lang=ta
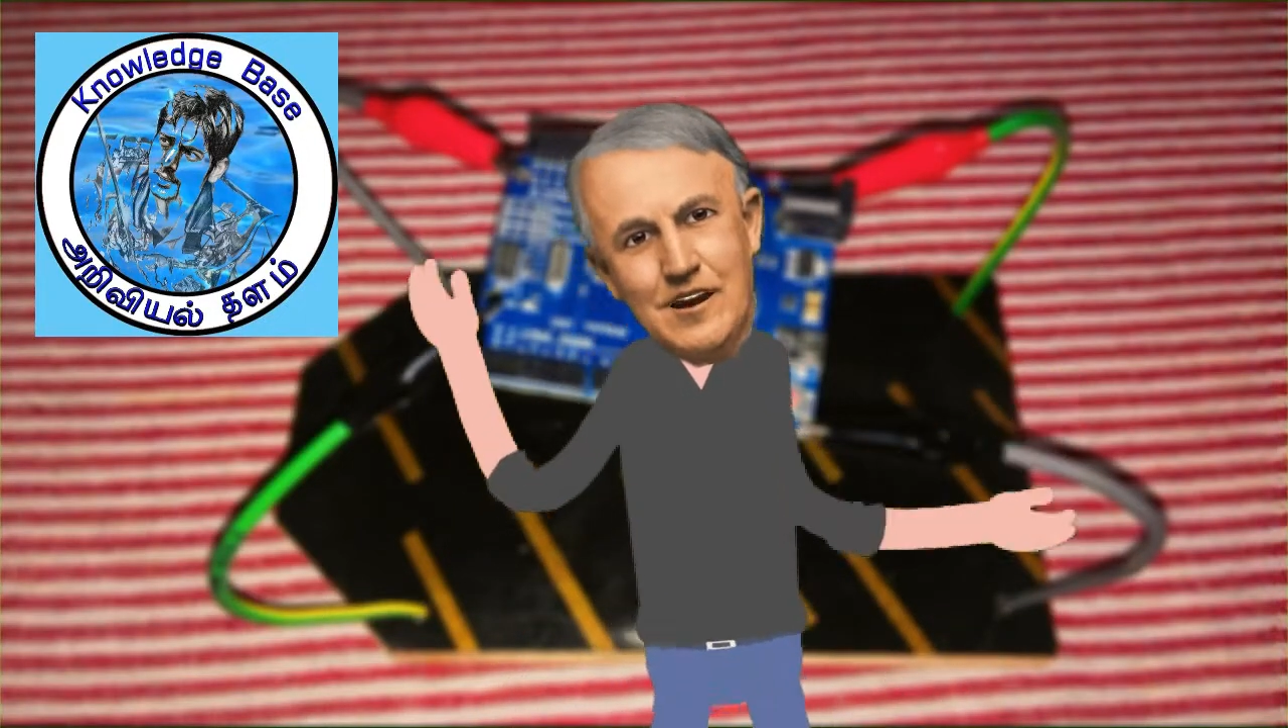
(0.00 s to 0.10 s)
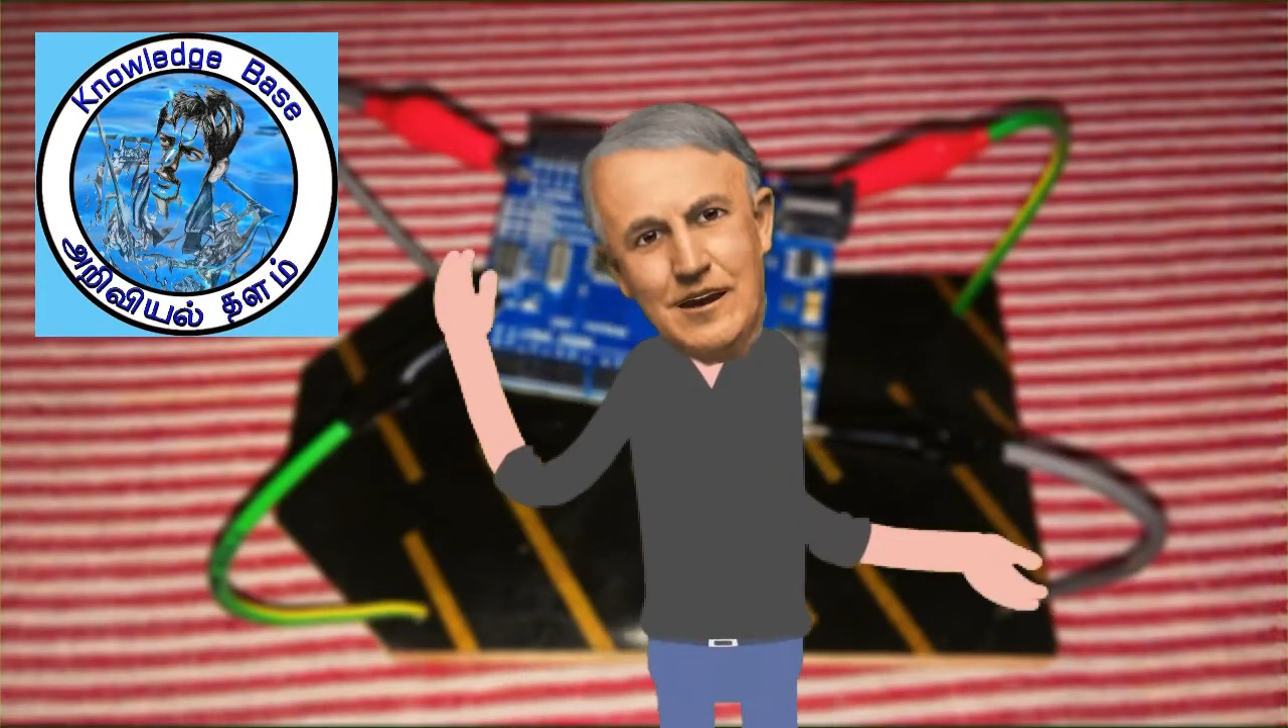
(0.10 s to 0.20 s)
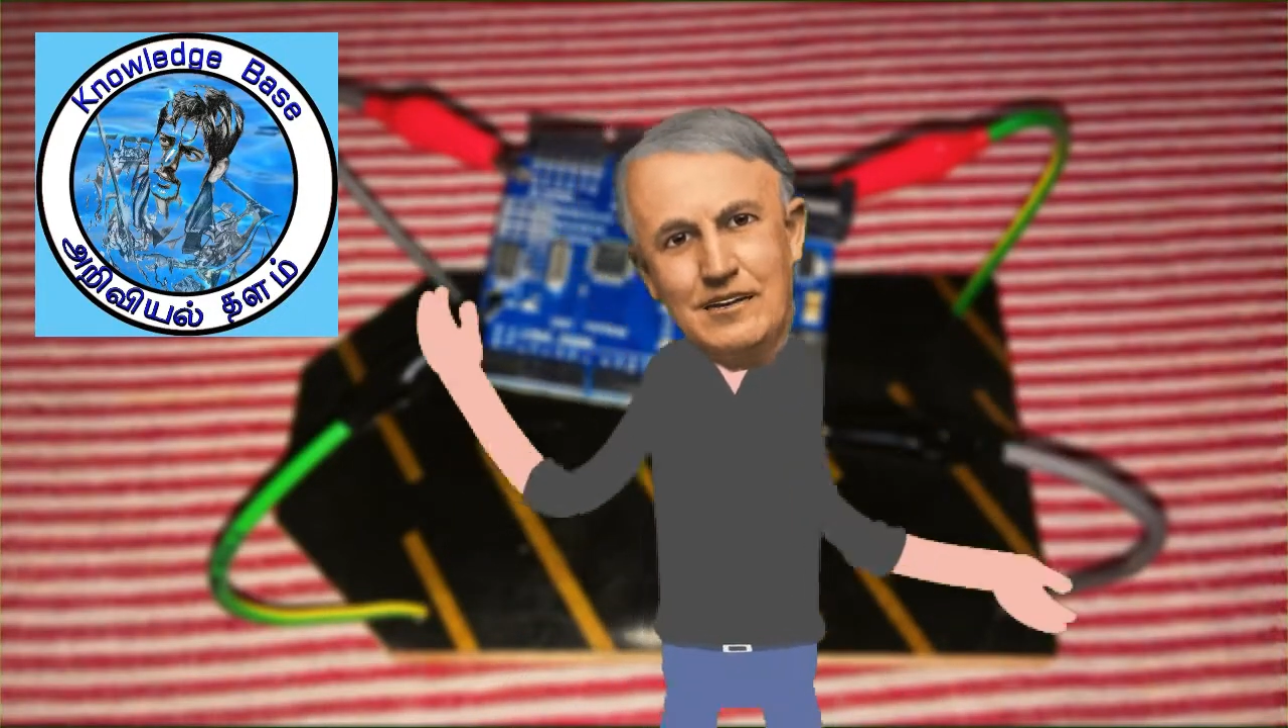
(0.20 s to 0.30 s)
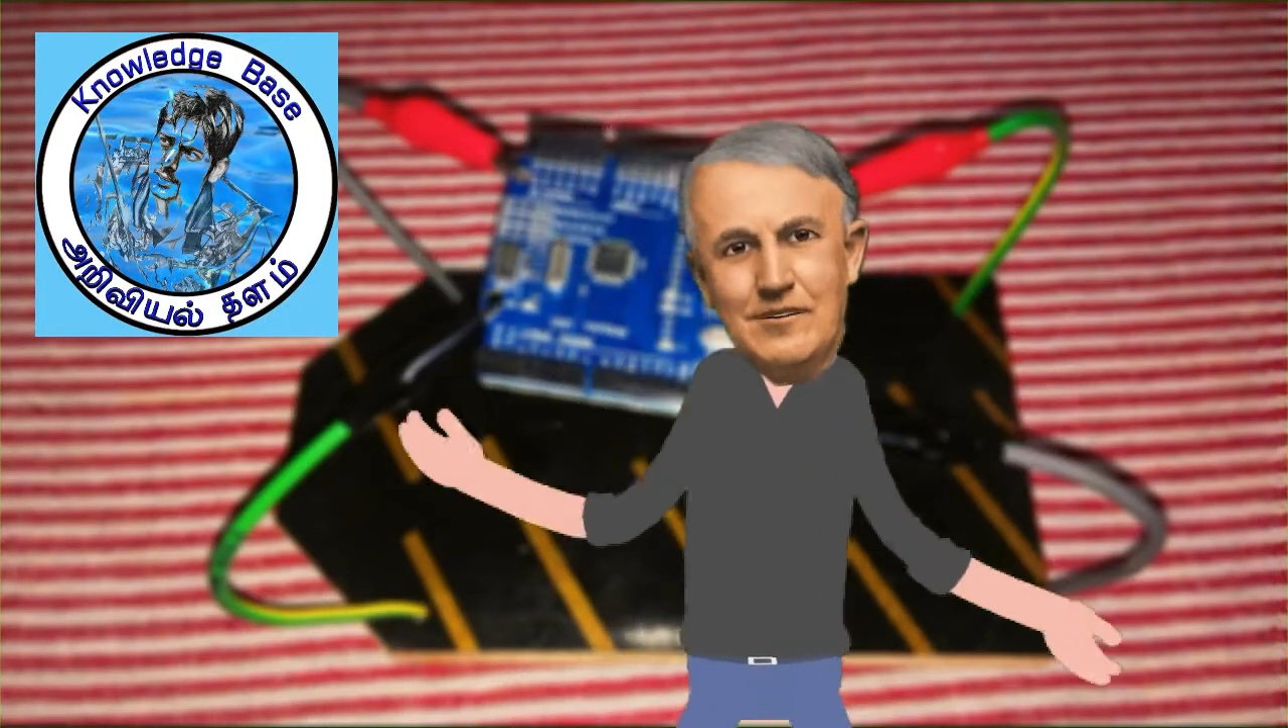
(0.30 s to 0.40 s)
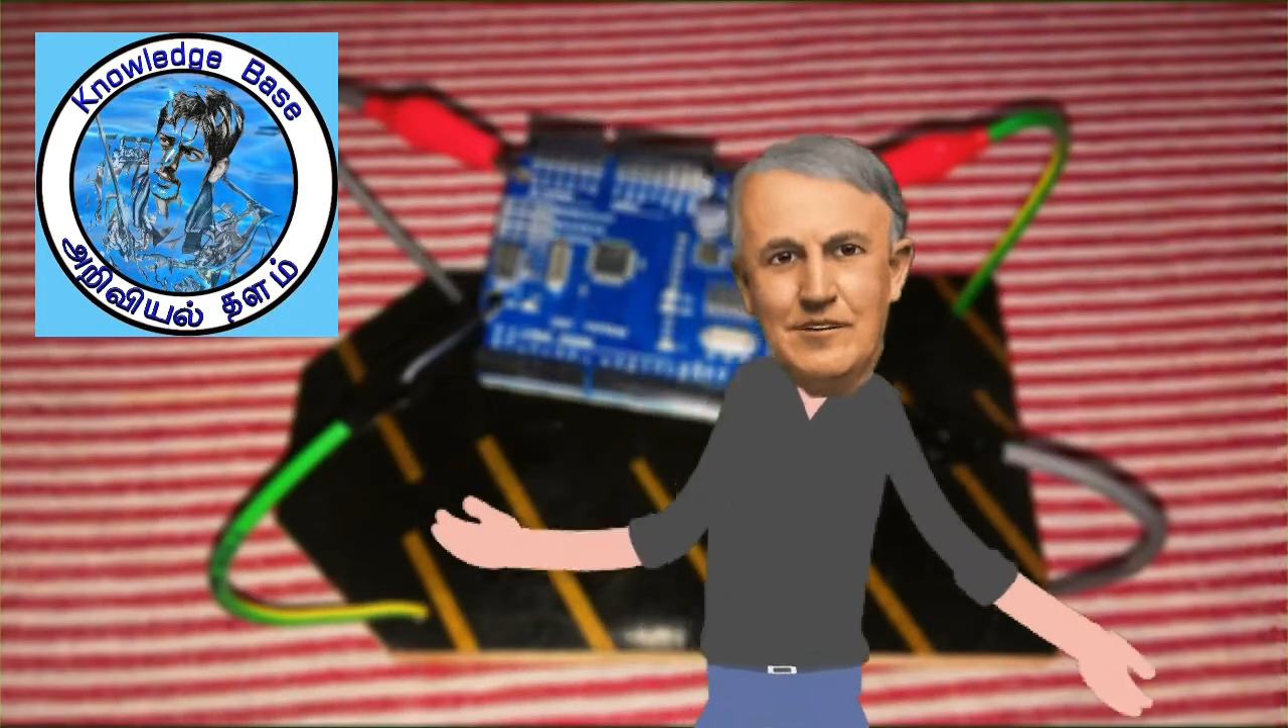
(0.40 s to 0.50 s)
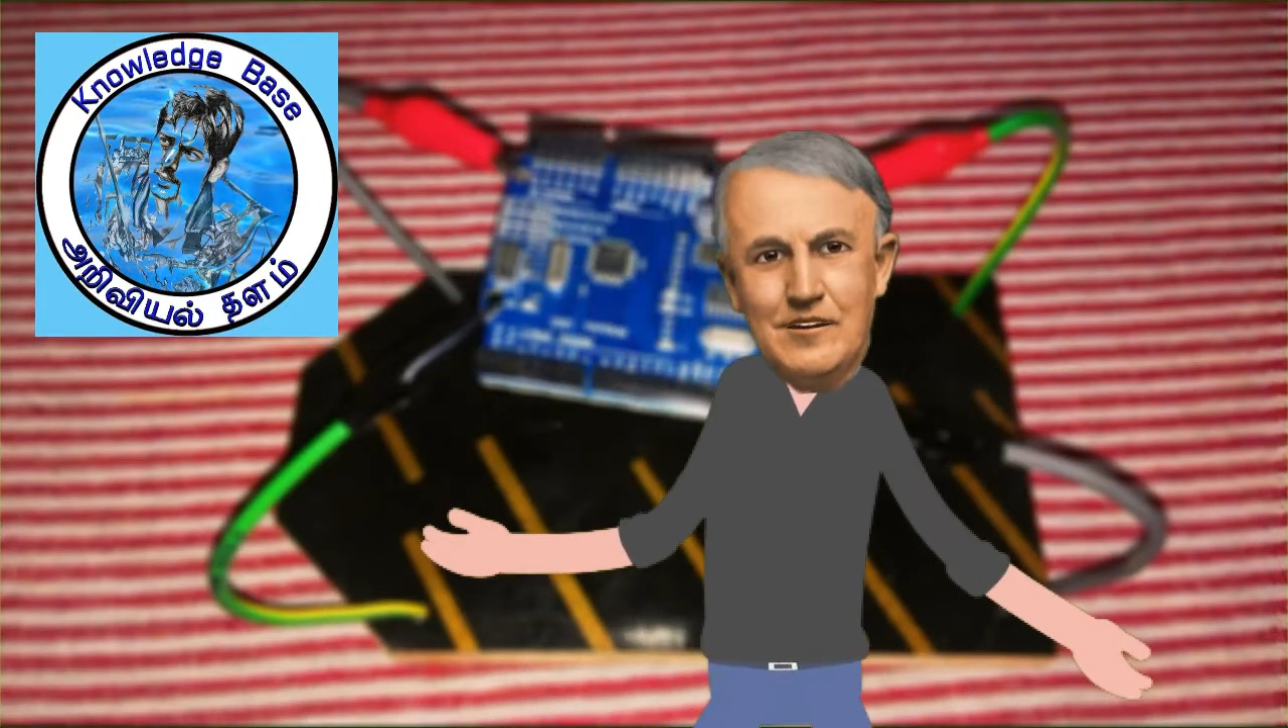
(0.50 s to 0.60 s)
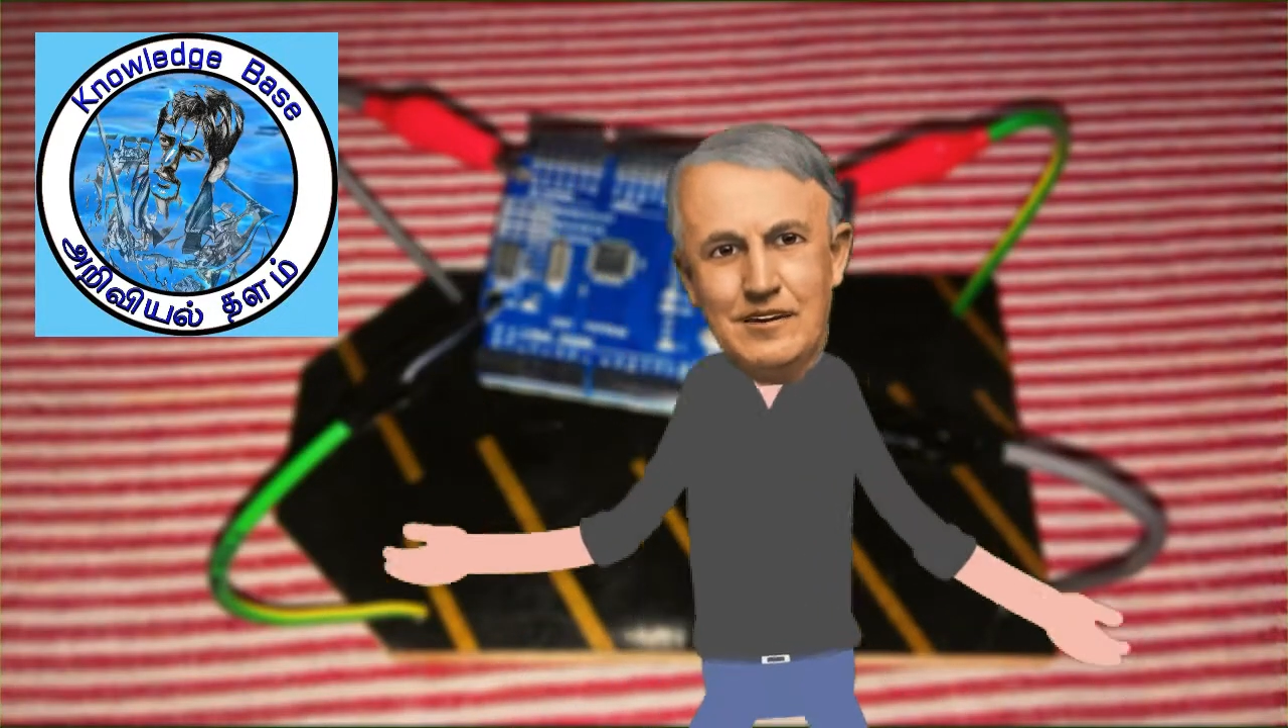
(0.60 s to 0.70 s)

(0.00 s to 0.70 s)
தோமஸ் அல்வா